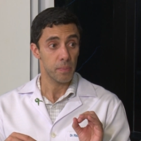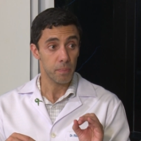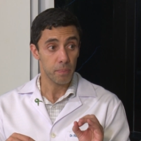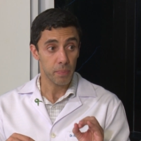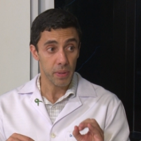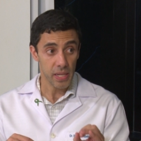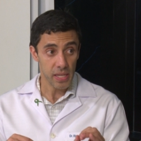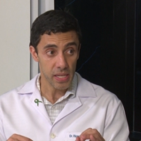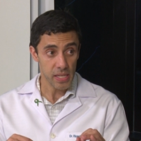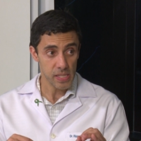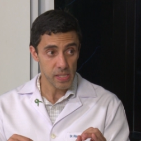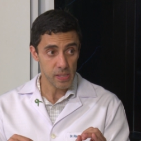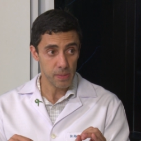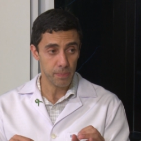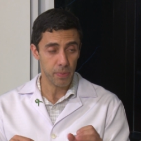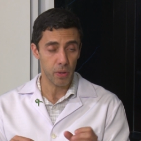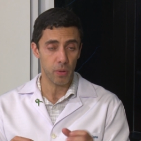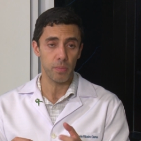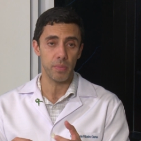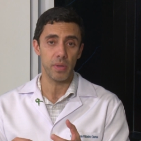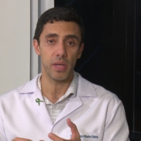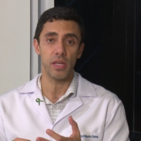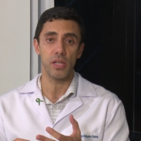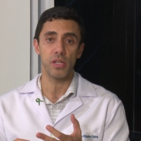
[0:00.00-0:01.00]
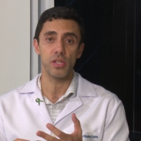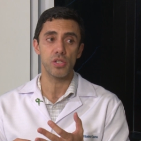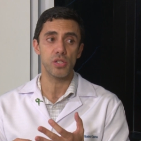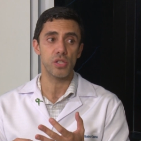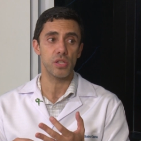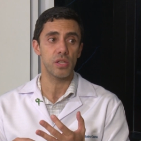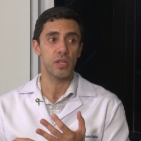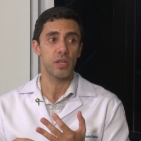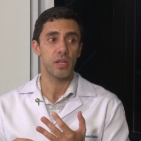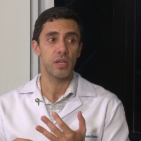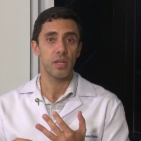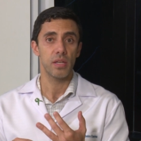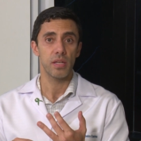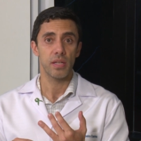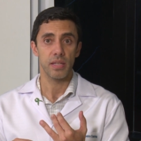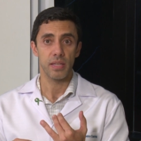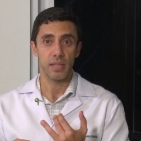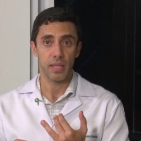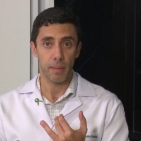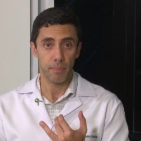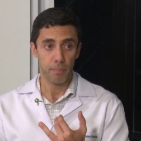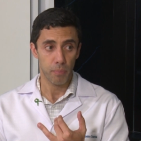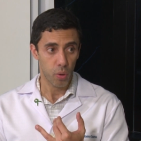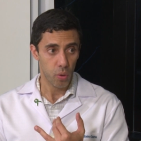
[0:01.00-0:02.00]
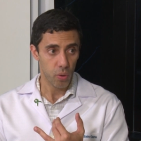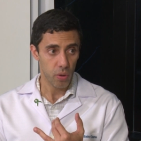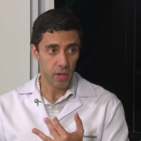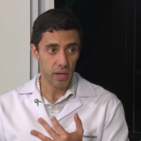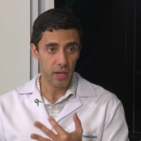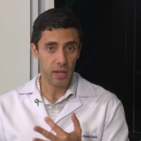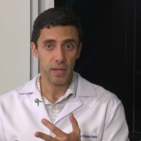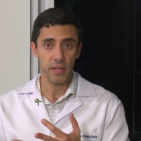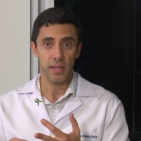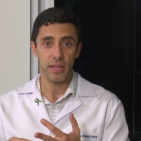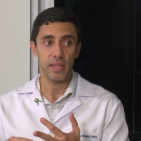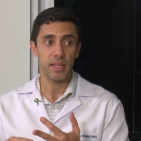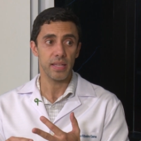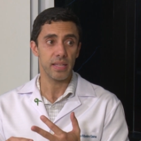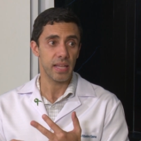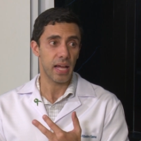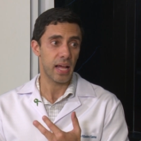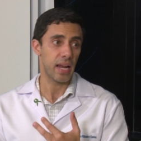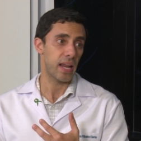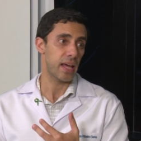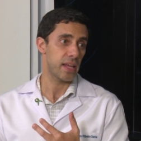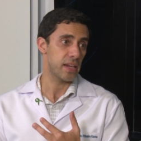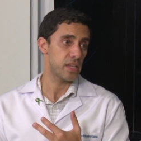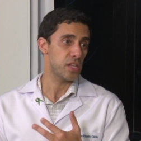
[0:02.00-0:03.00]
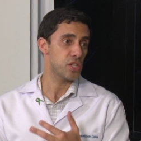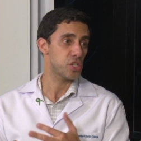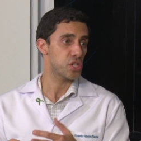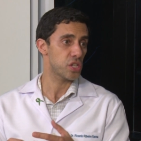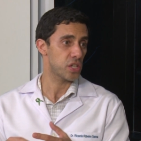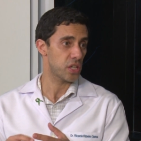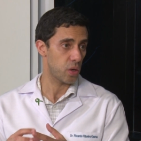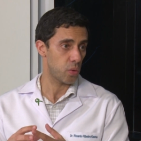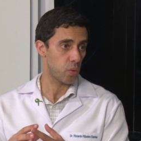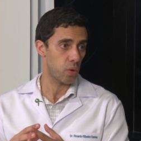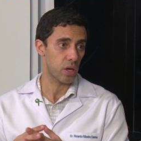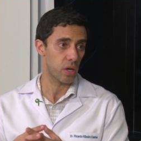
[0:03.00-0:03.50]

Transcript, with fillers: principalmente da boca e da laringe, que é o